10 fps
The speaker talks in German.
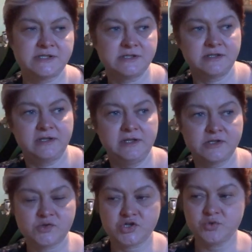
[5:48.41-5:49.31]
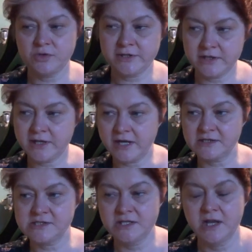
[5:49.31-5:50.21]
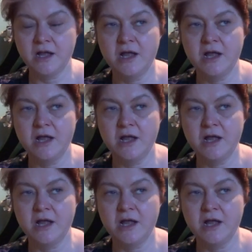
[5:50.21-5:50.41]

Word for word: sind, die hier zur Schule gegangen sind,